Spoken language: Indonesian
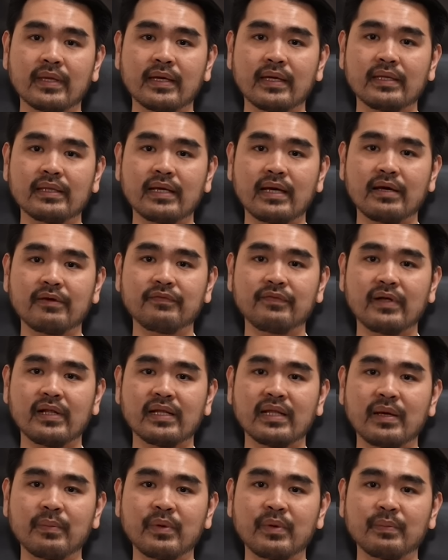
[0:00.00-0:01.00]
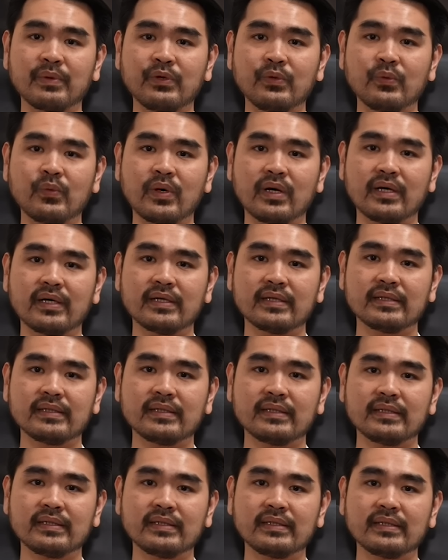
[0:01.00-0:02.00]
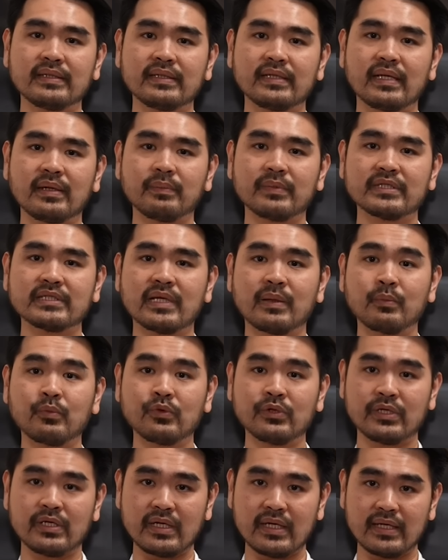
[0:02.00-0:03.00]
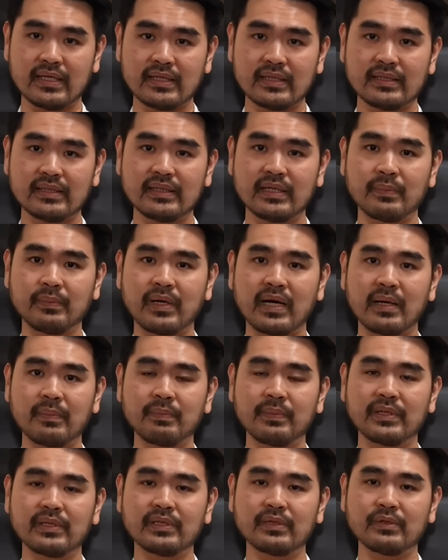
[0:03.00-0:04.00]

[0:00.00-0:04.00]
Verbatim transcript: kita hafal nama benua, nama samudra yang mengapit